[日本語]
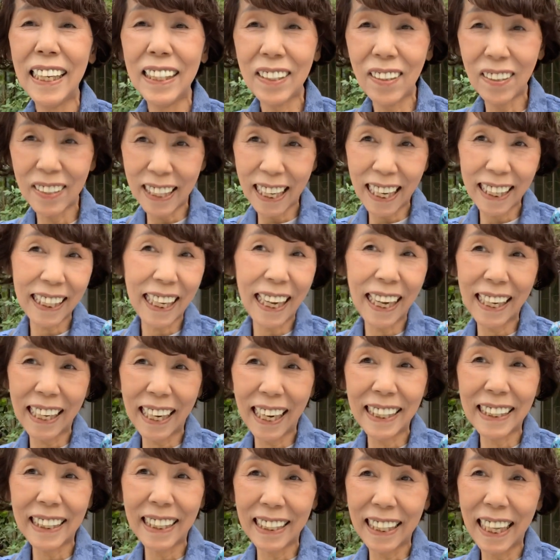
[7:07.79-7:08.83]
どんな結
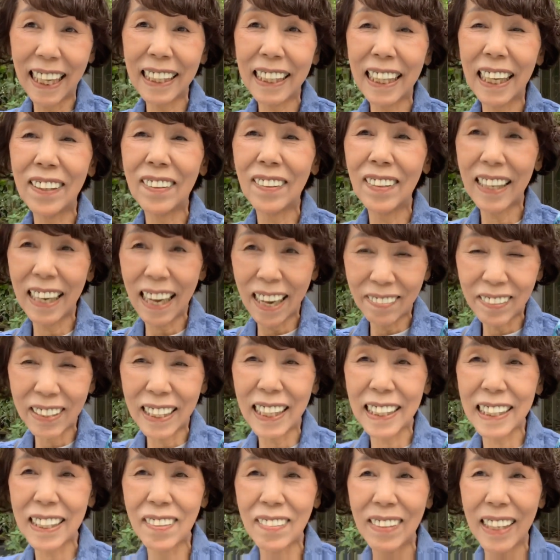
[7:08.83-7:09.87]
果になったのか
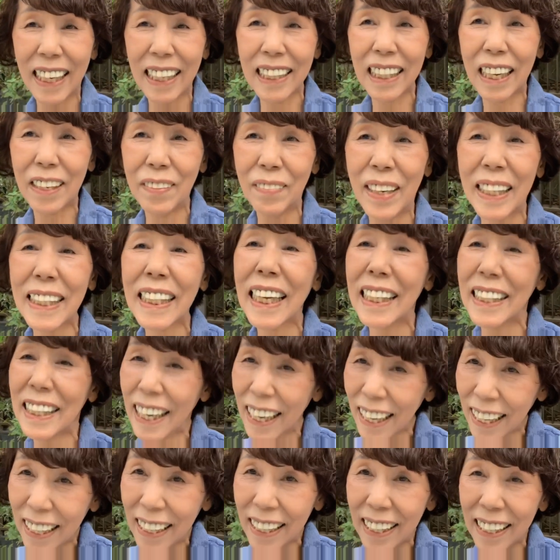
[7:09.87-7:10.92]
皆様方にまたね、